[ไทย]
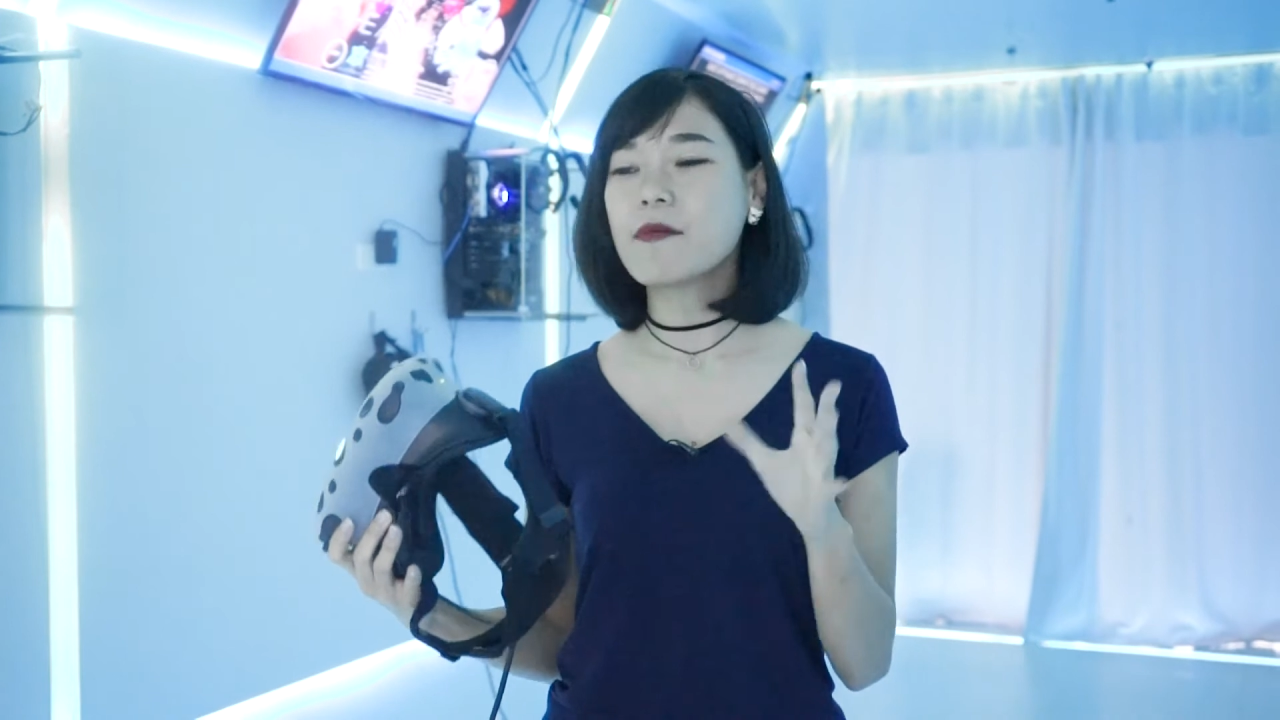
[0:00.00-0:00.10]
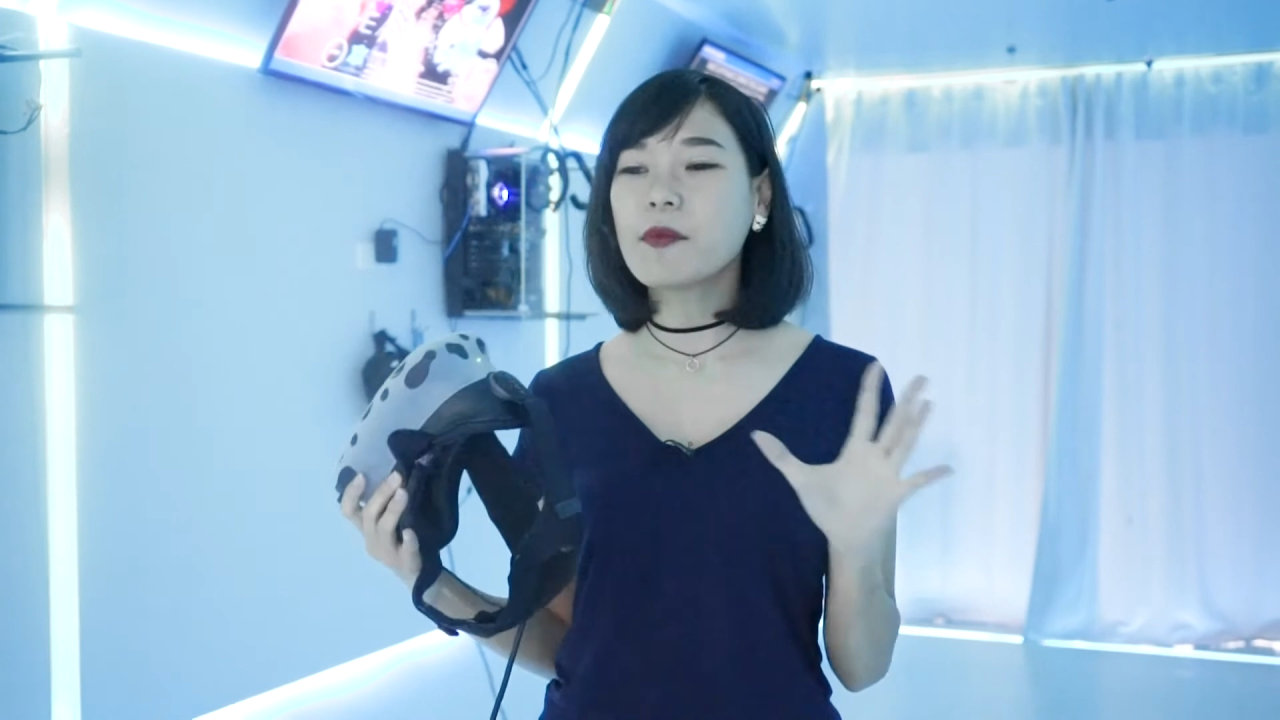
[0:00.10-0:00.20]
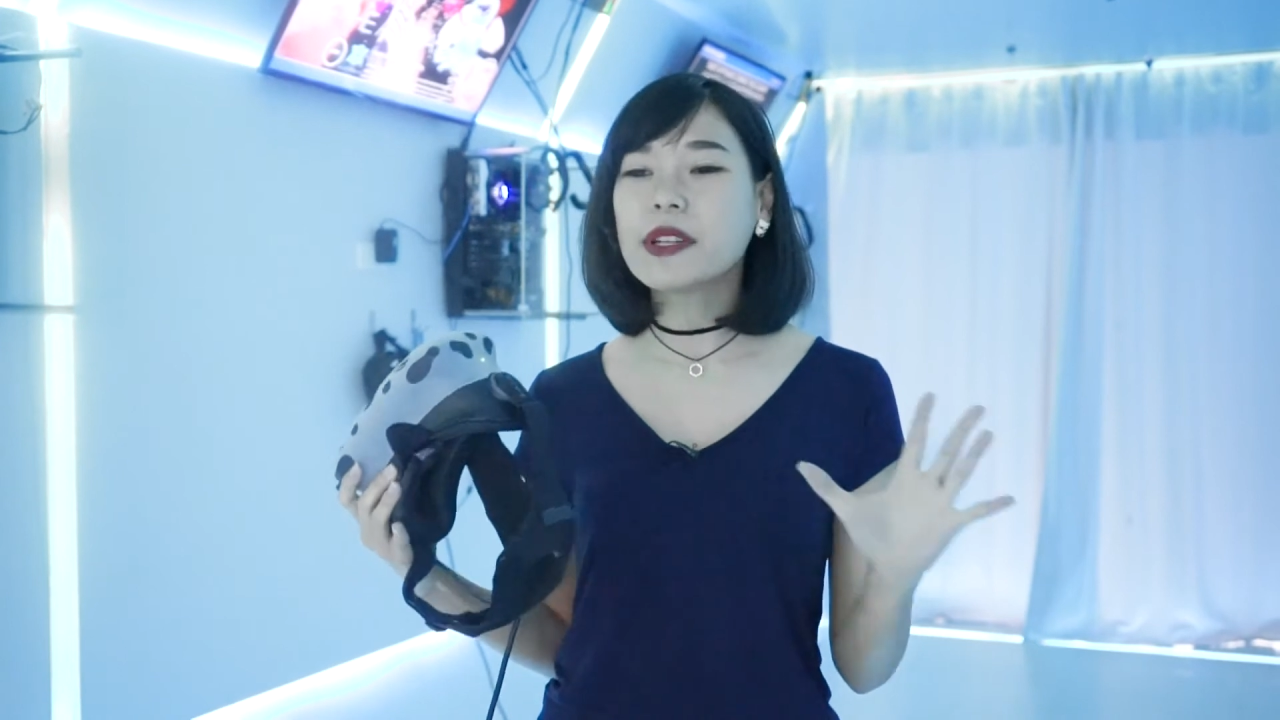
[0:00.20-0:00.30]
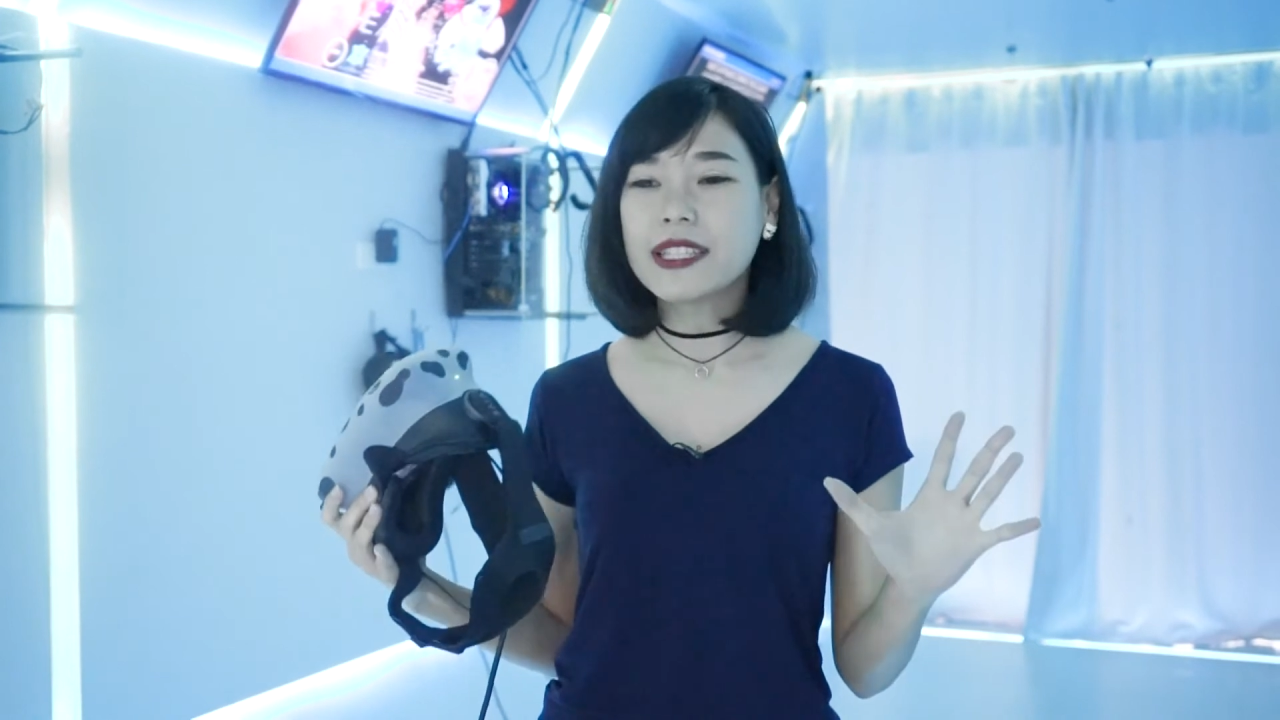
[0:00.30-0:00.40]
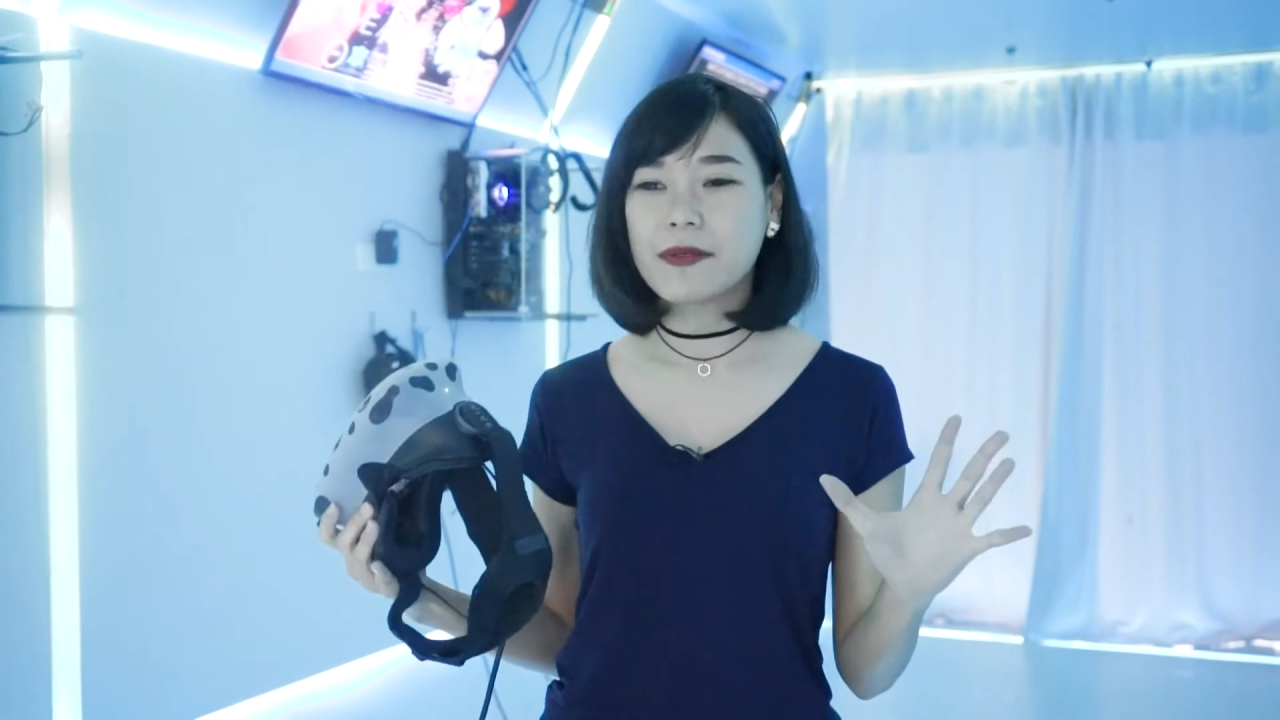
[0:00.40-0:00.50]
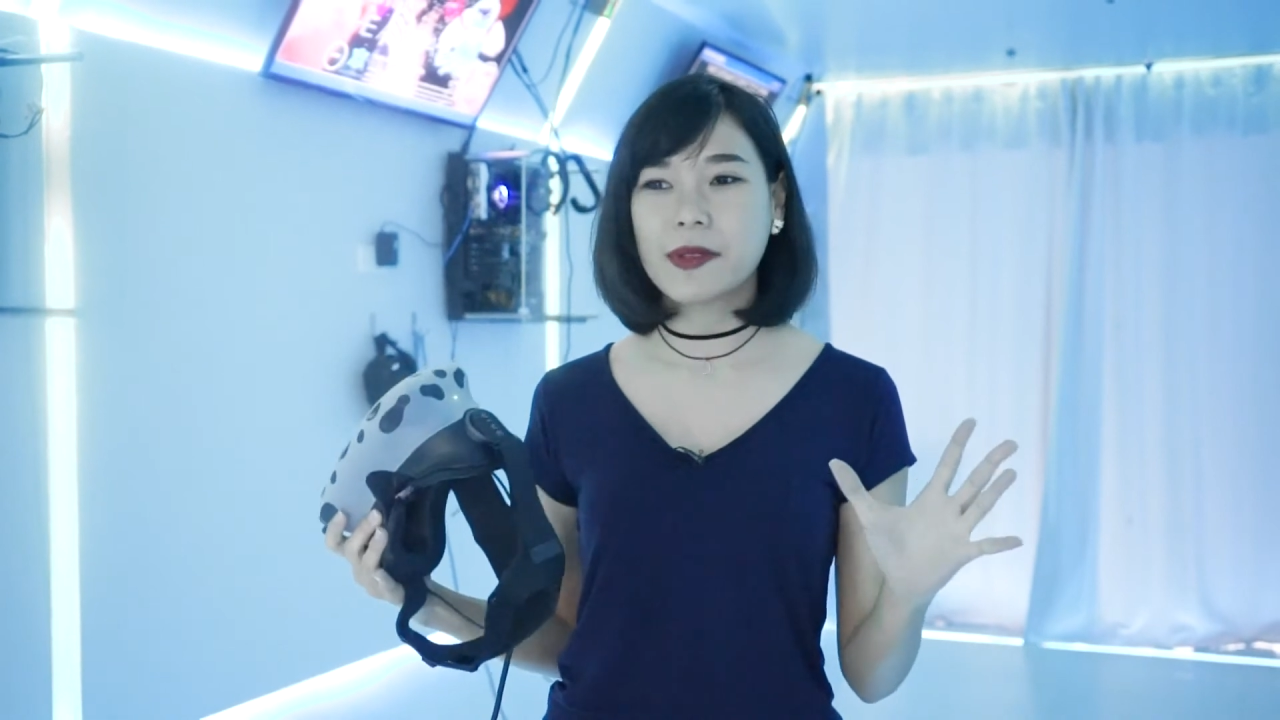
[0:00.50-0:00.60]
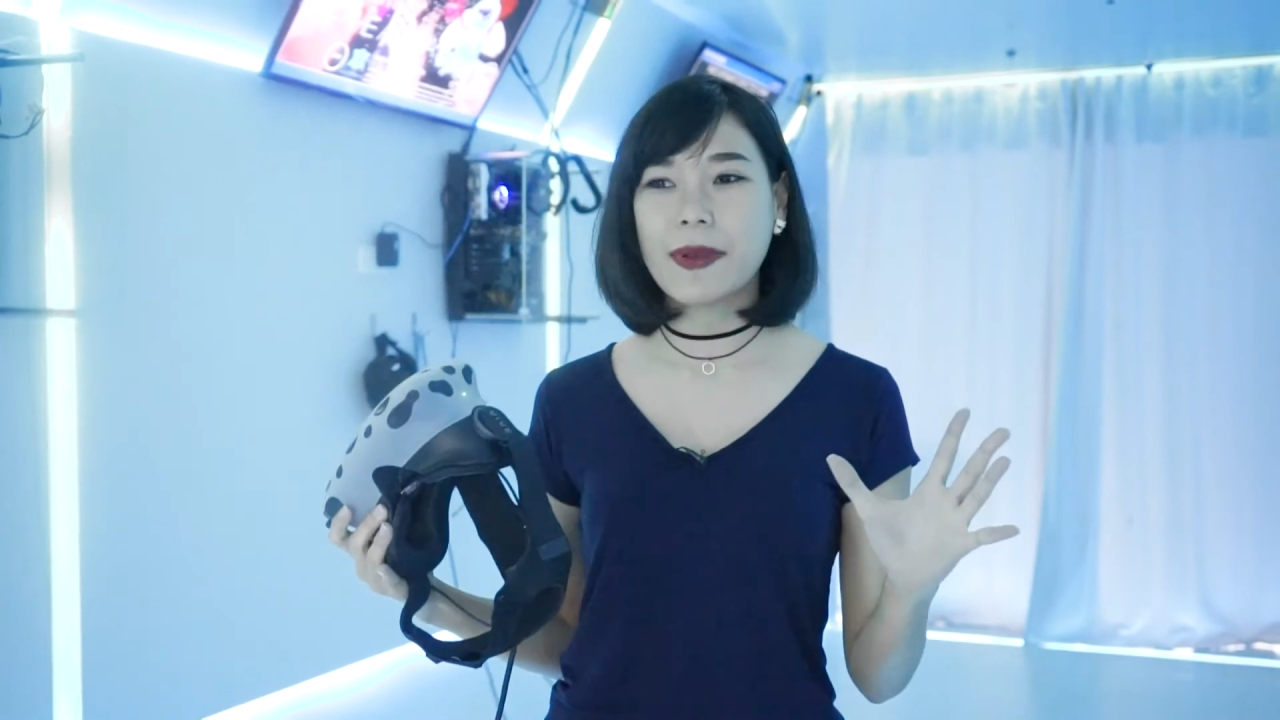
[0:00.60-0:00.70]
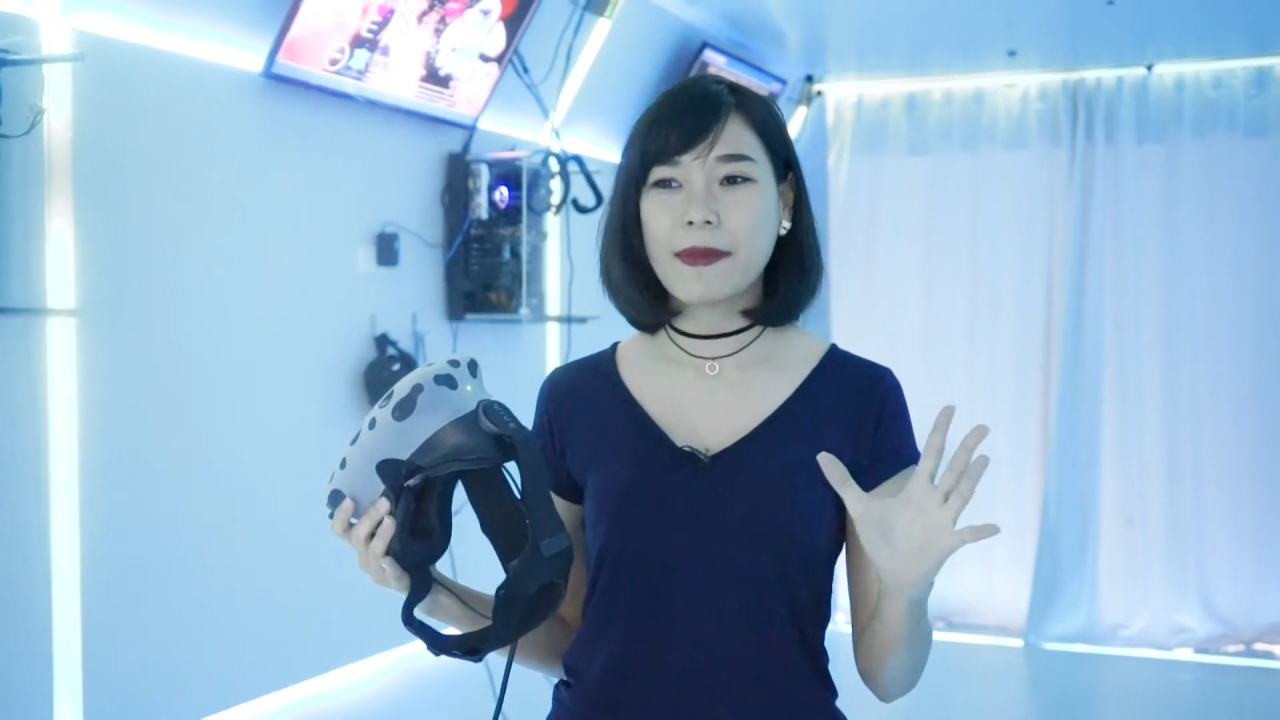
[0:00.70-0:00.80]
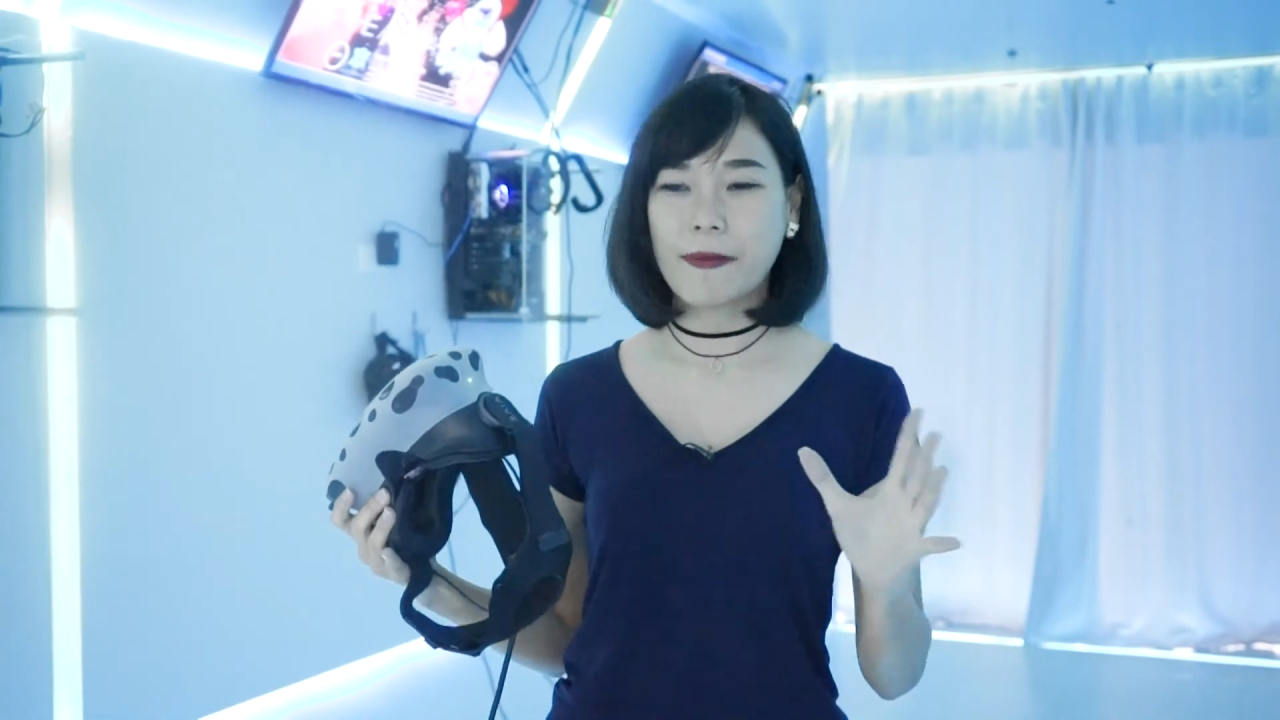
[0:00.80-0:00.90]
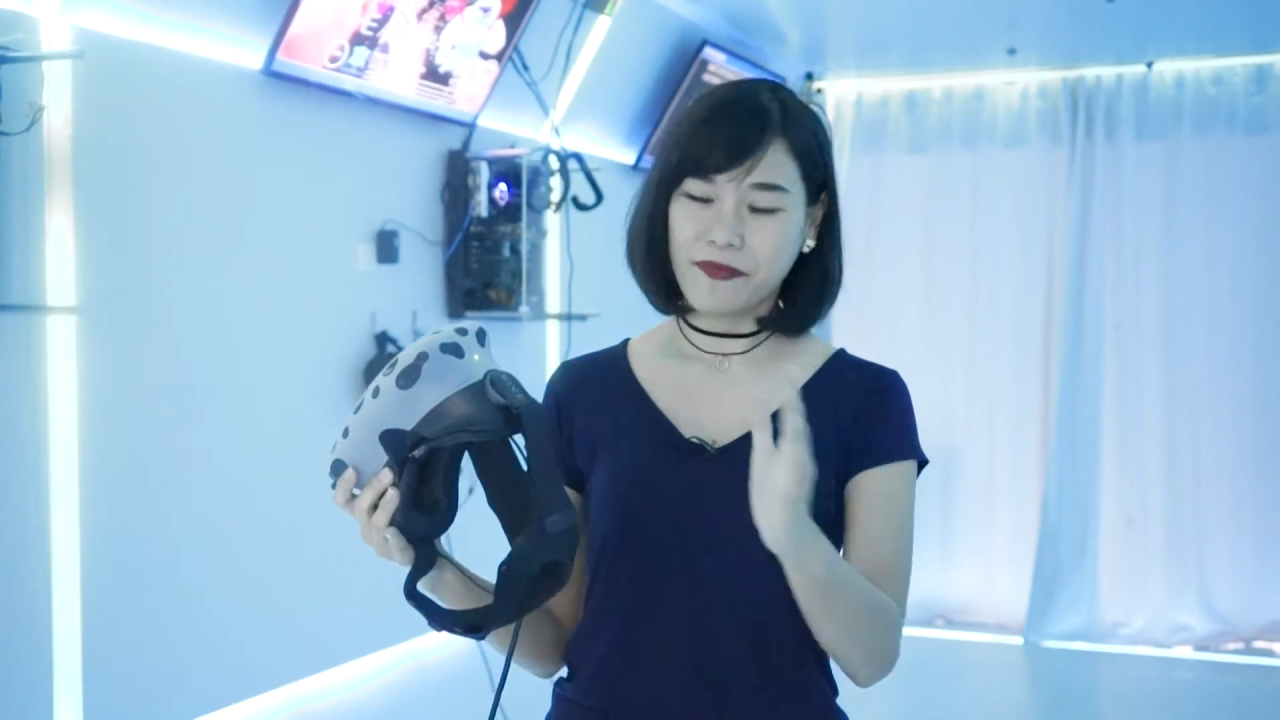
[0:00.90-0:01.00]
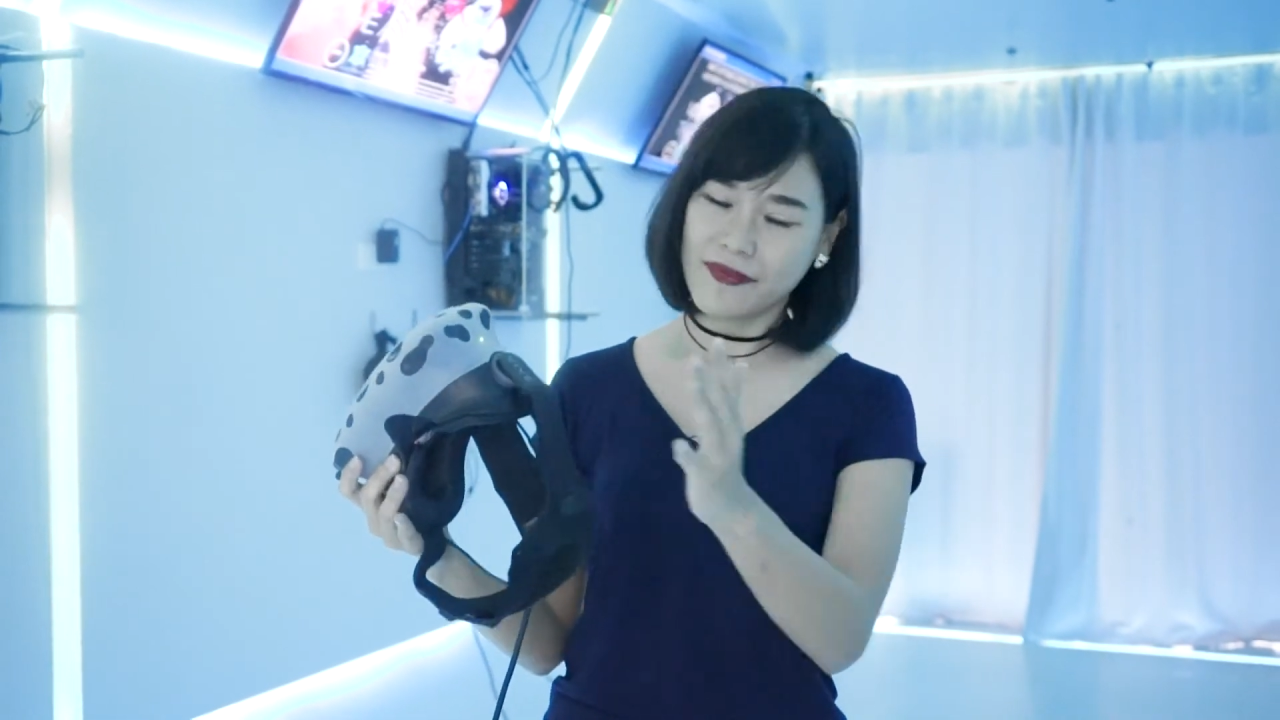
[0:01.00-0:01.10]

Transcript: มบนมือถือมันจะเป็นแบบ